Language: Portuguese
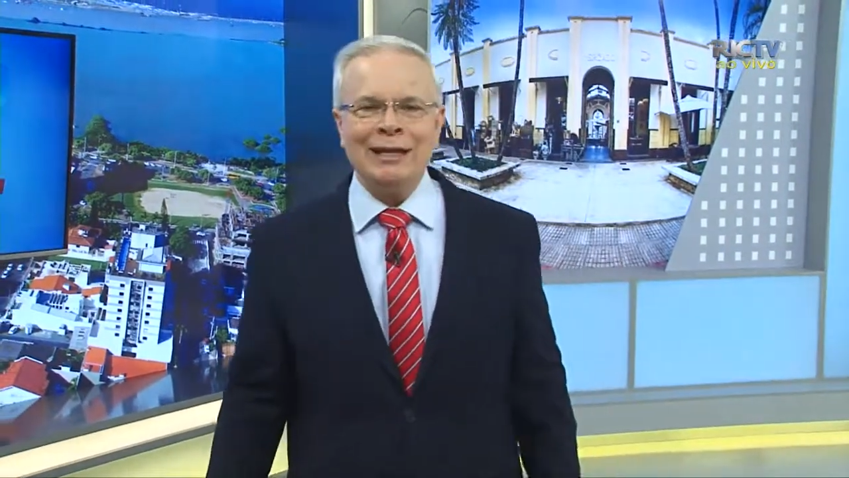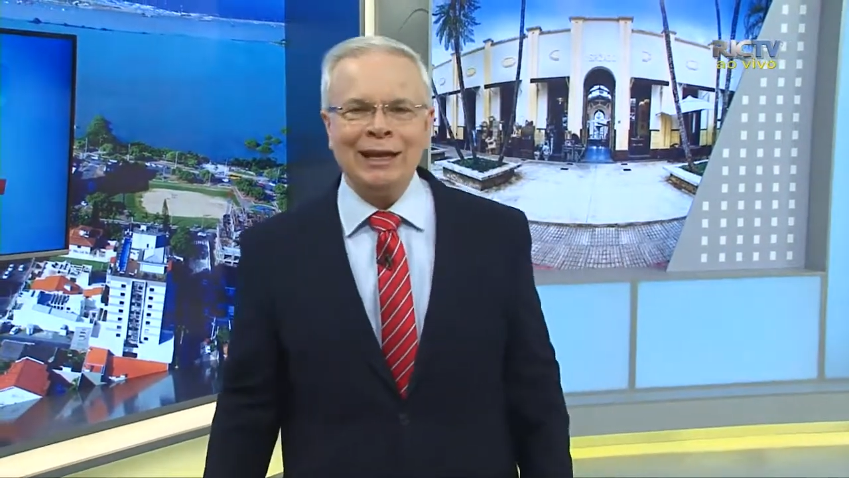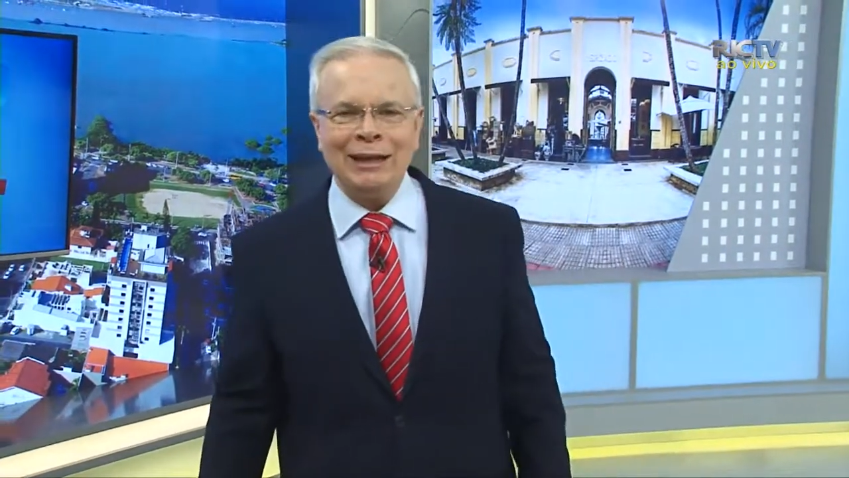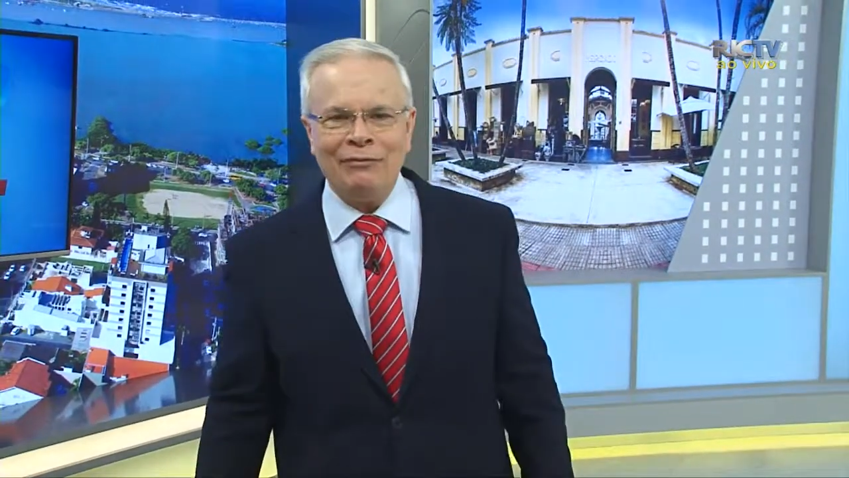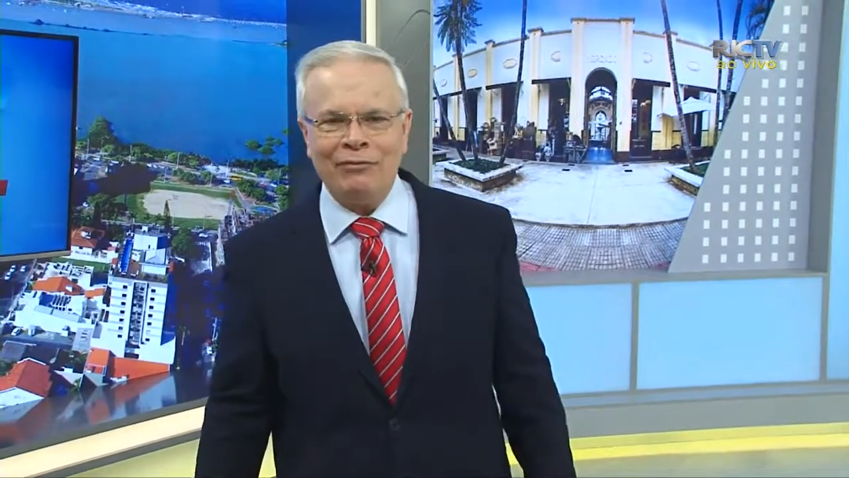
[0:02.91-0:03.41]

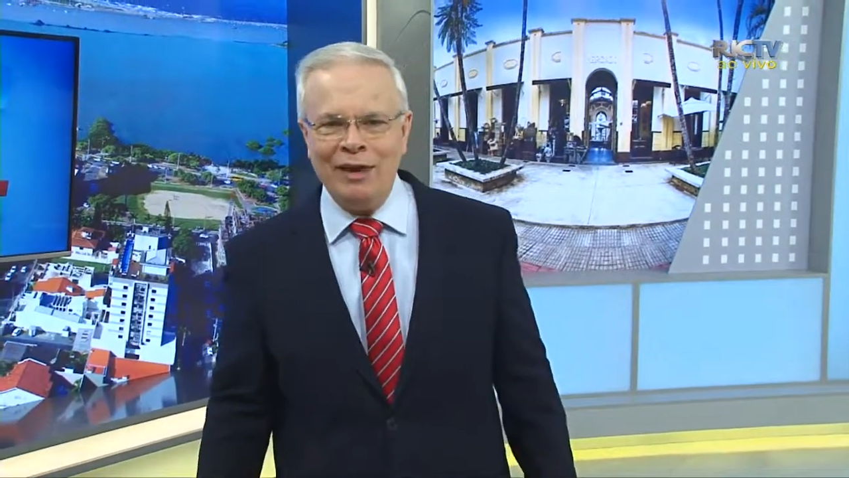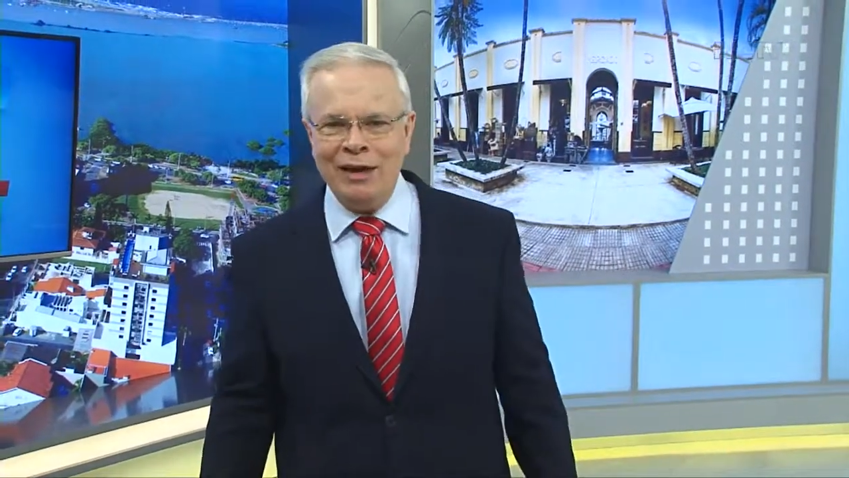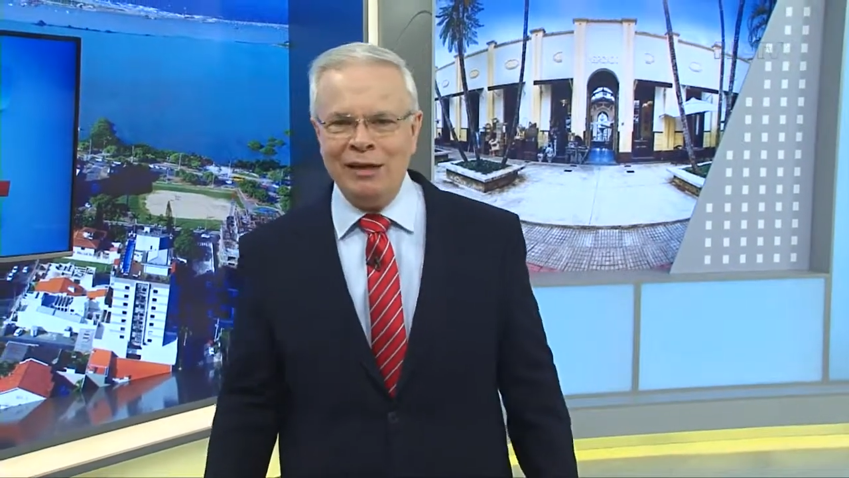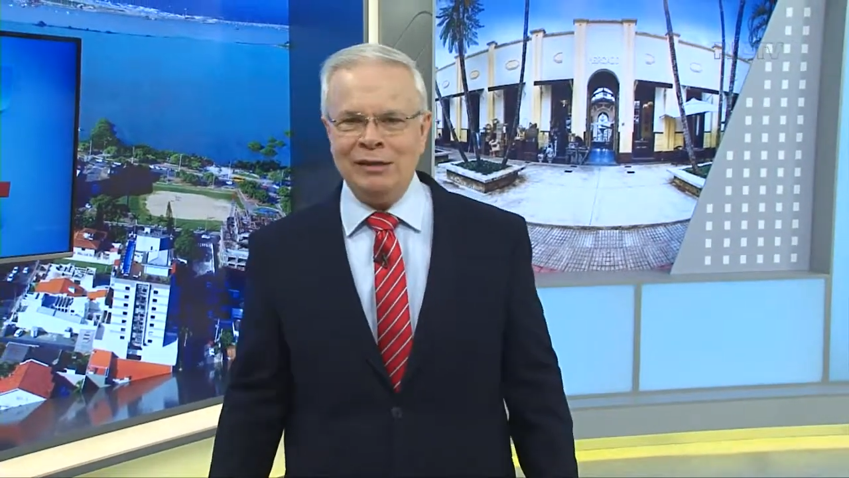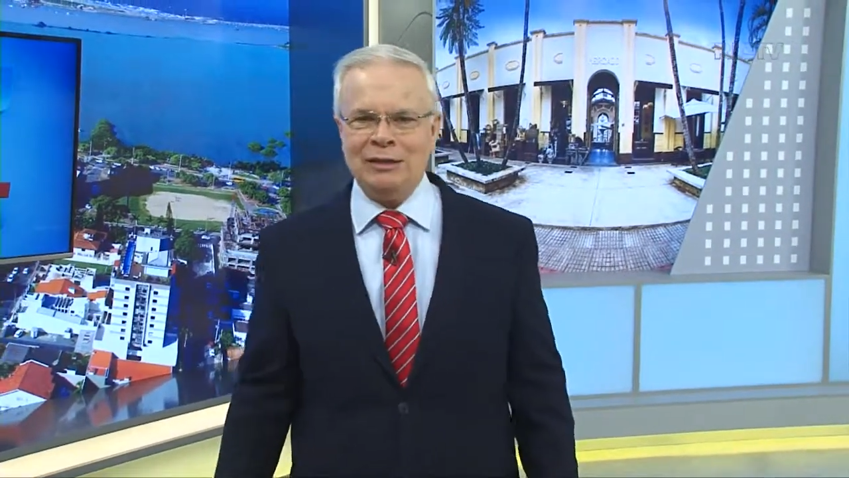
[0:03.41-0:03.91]
cada
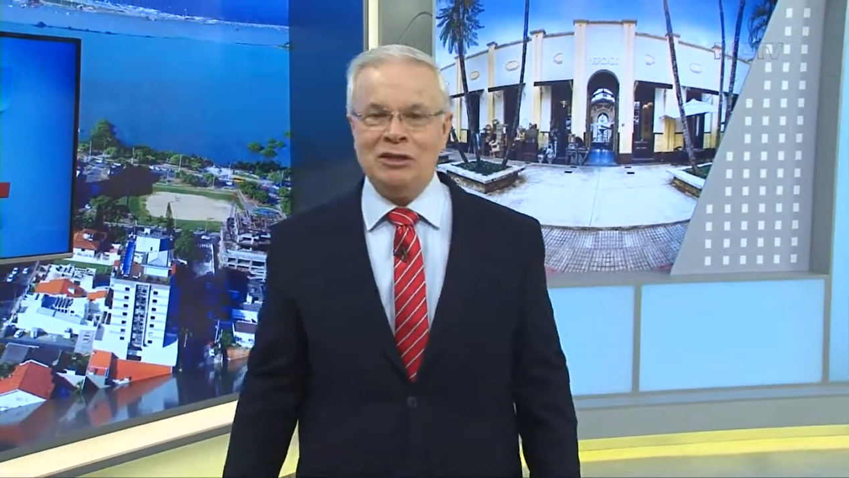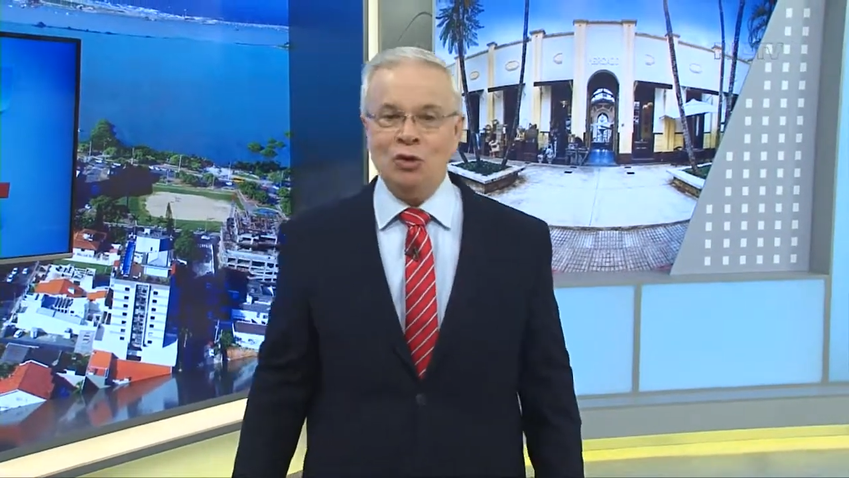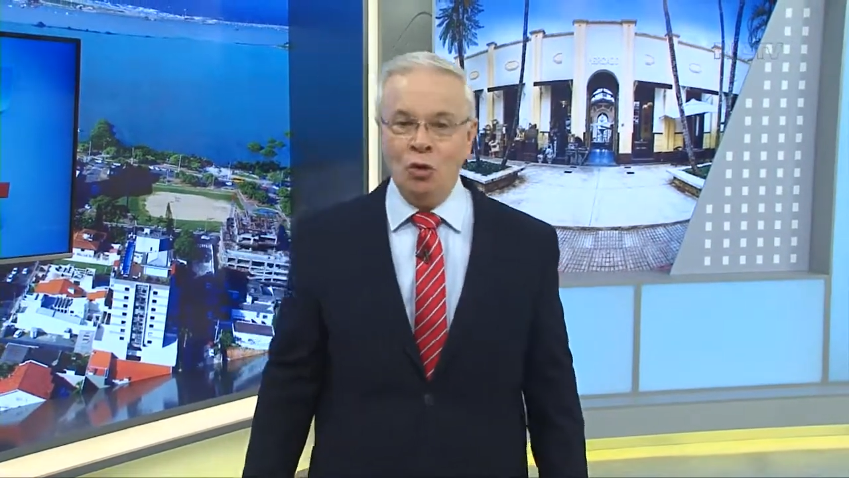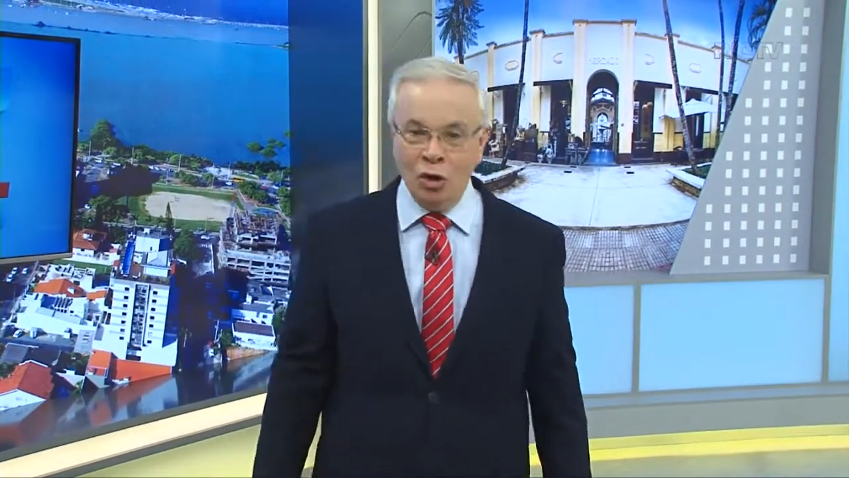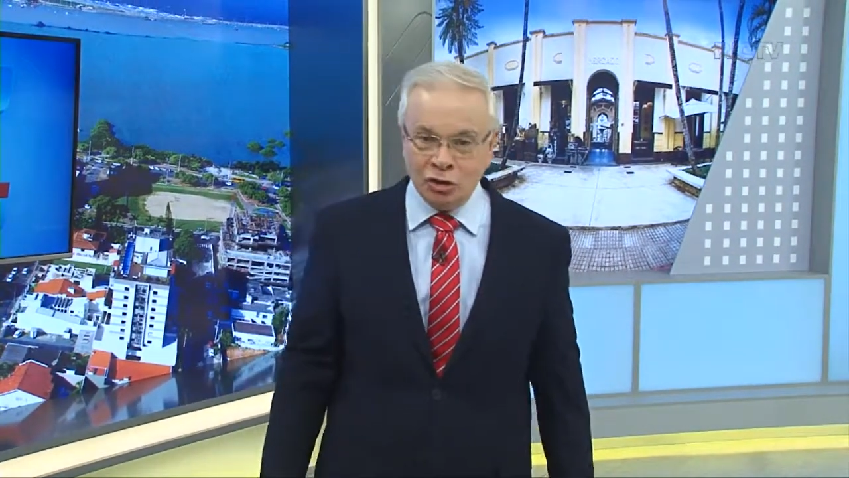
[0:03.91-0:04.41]
vez e
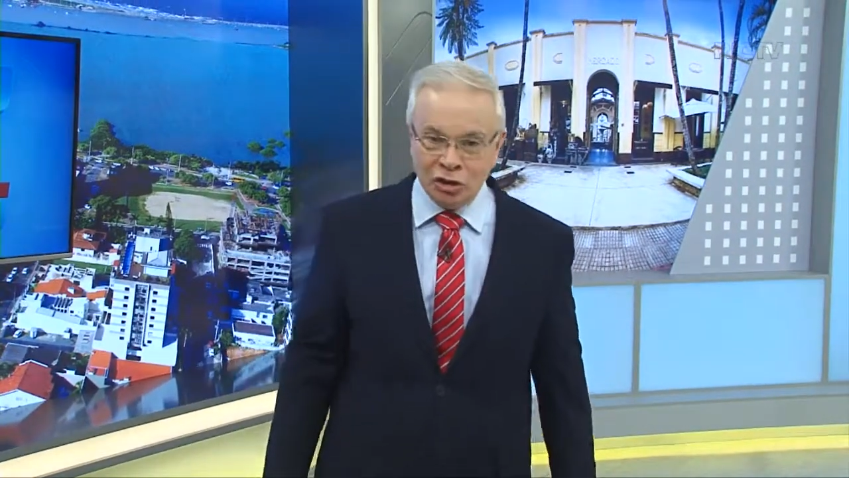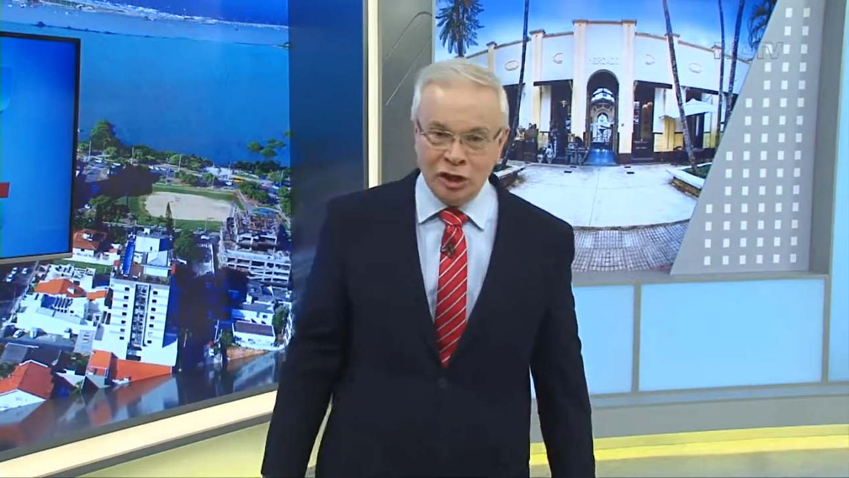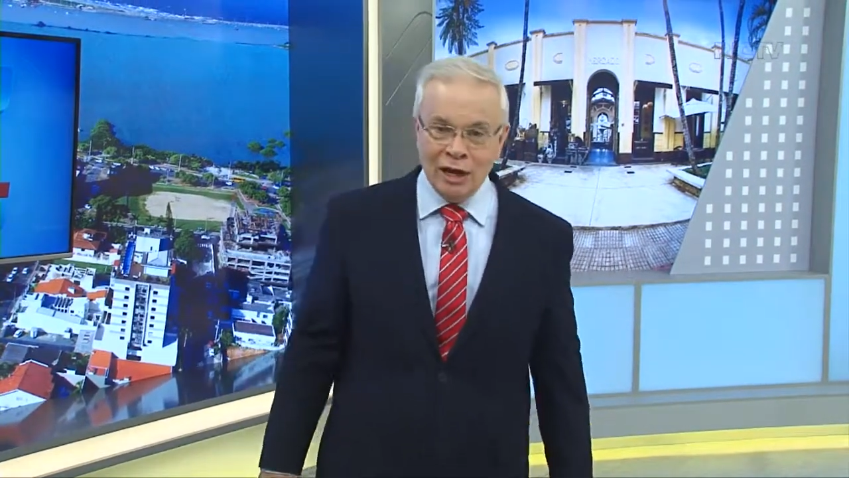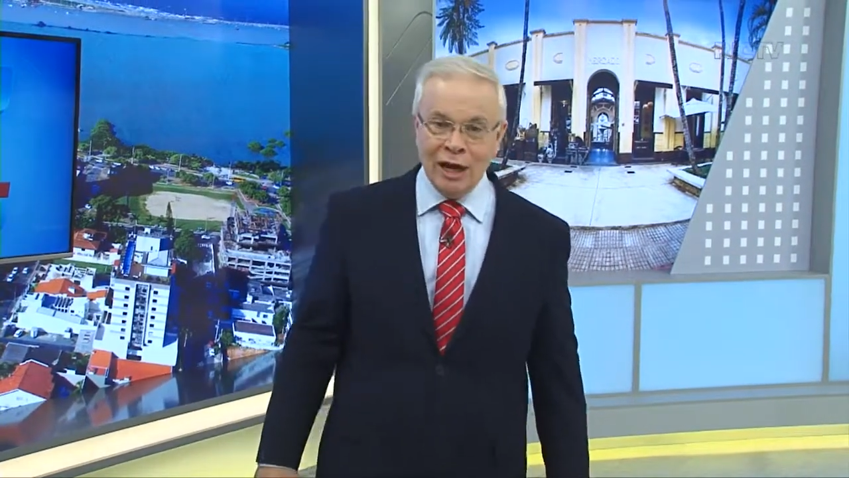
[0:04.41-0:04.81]
hoje